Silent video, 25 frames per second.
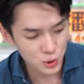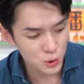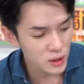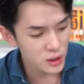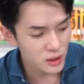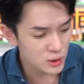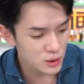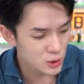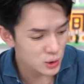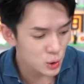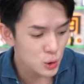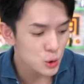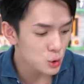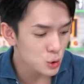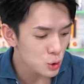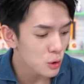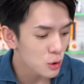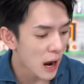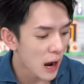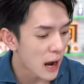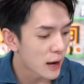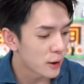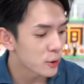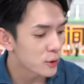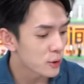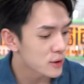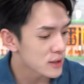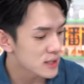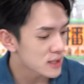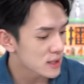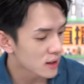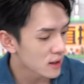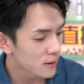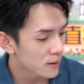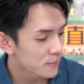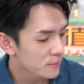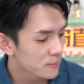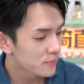巨巨巨爱绿
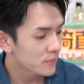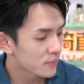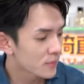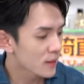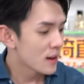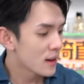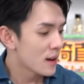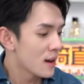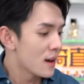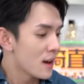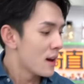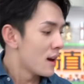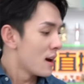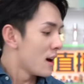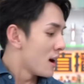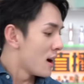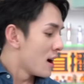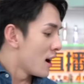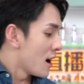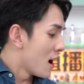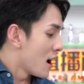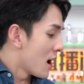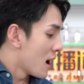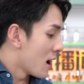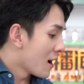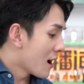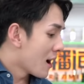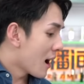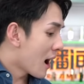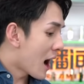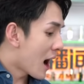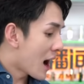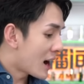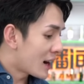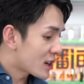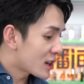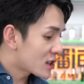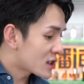色。
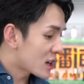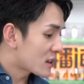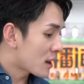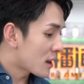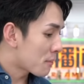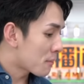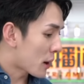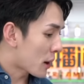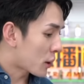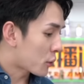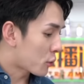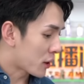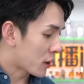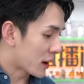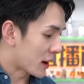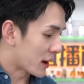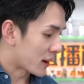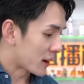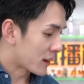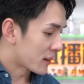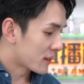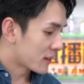a l e x a n d r m c q u e